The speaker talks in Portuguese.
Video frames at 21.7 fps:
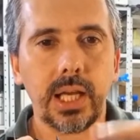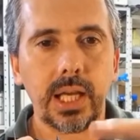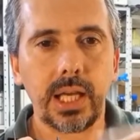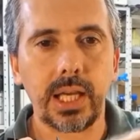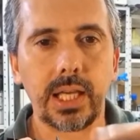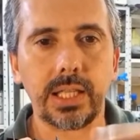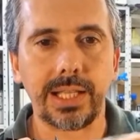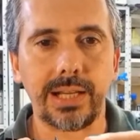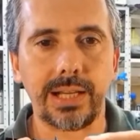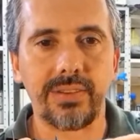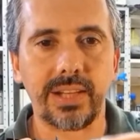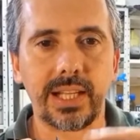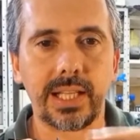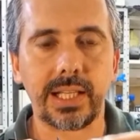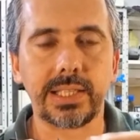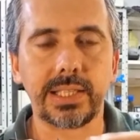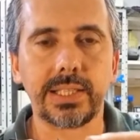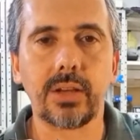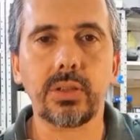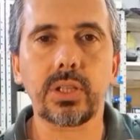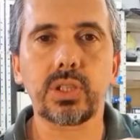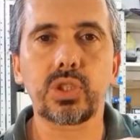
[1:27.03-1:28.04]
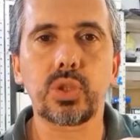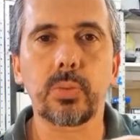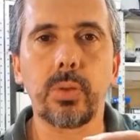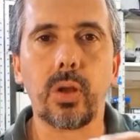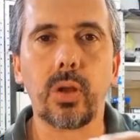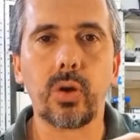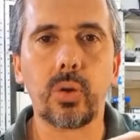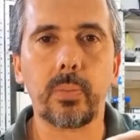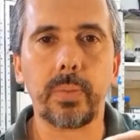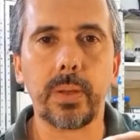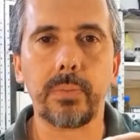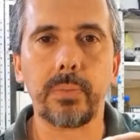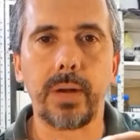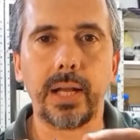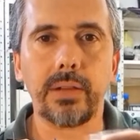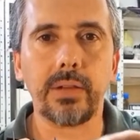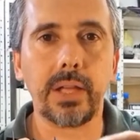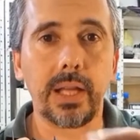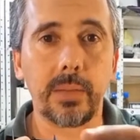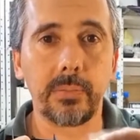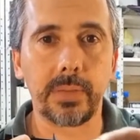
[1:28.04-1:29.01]
Quem estava lá nas aulas de bloco
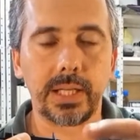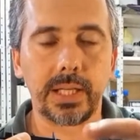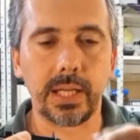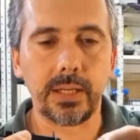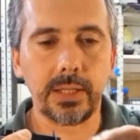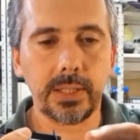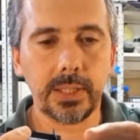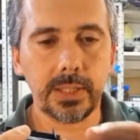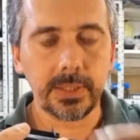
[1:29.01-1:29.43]
primário lembra, né?